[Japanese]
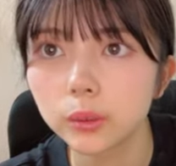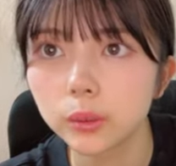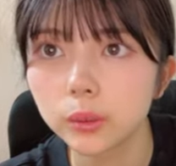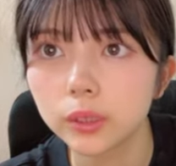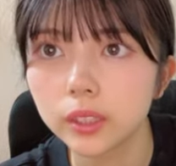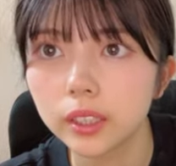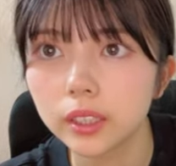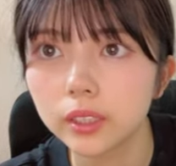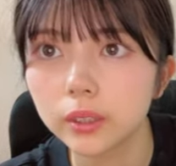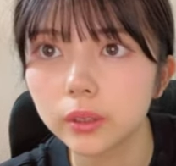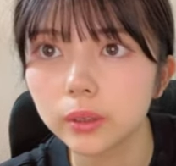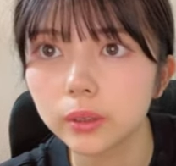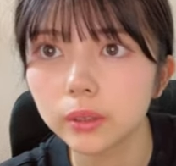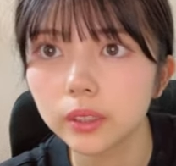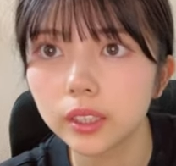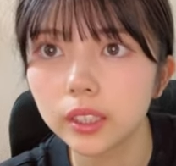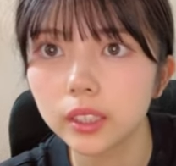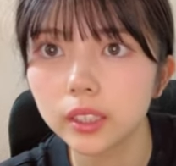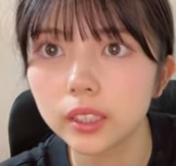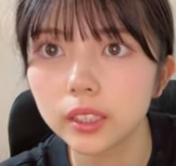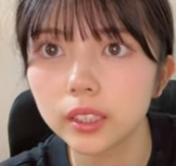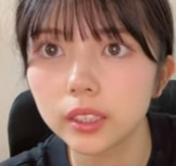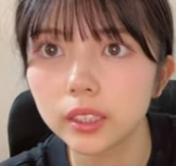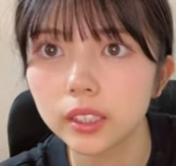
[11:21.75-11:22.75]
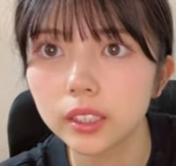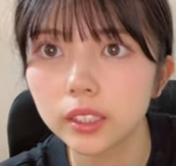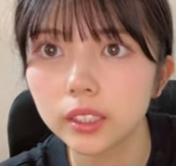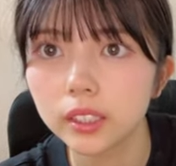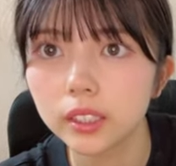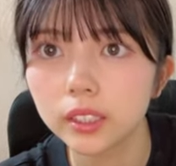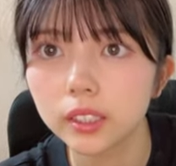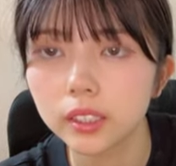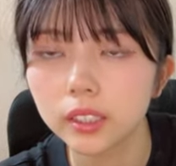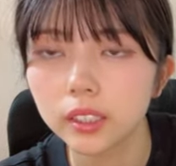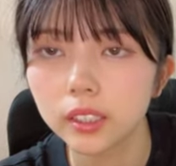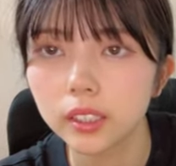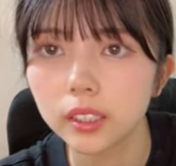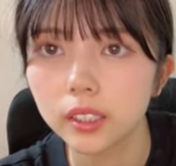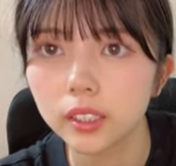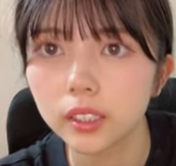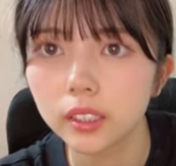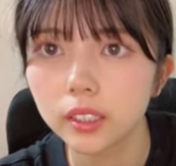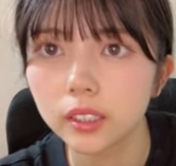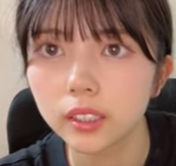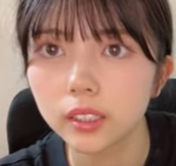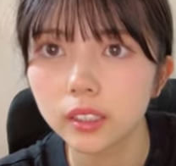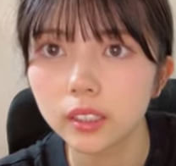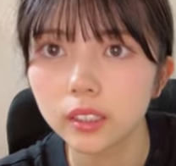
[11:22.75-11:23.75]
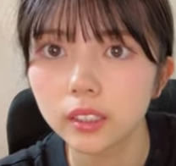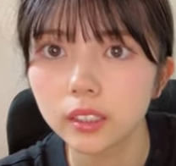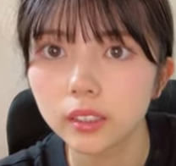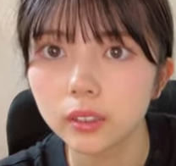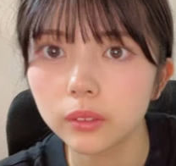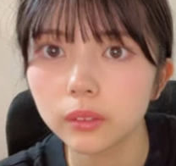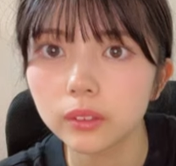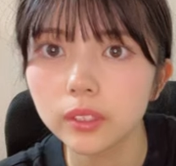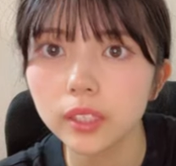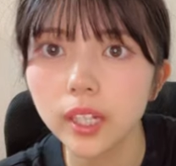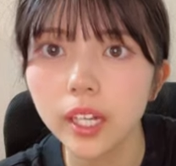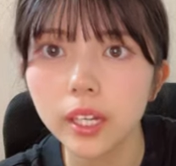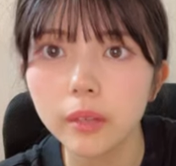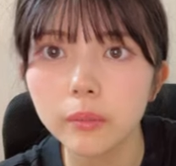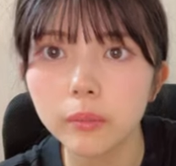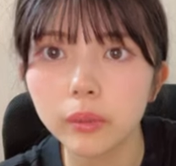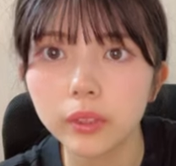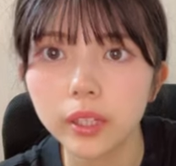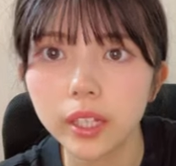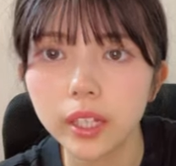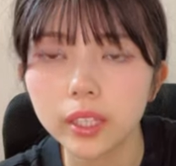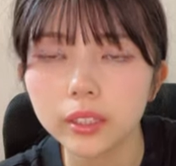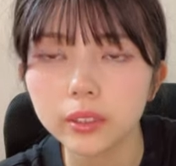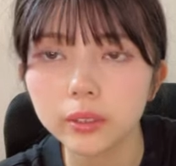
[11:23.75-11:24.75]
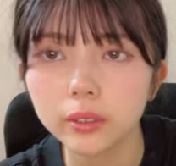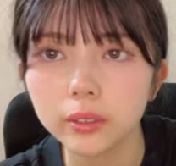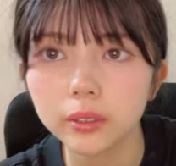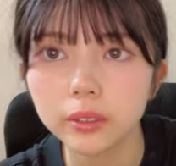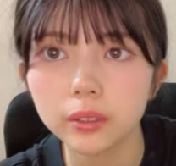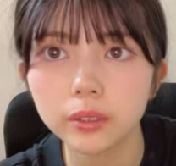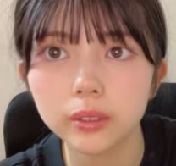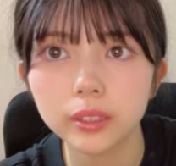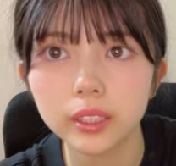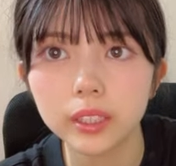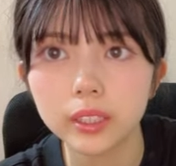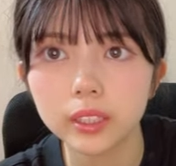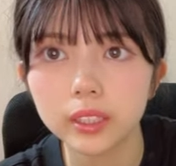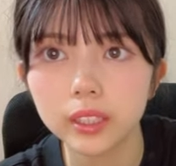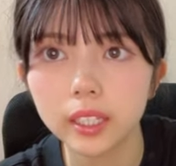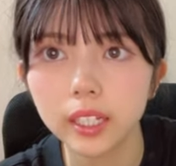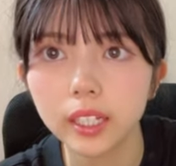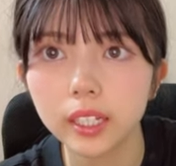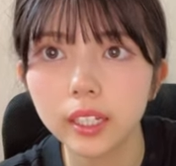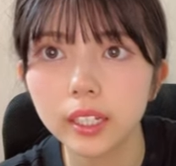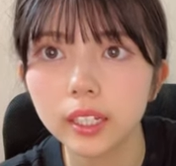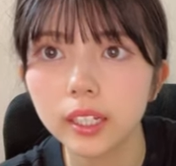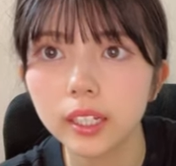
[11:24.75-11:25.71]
そうですそうですオンラインもねそろそろですね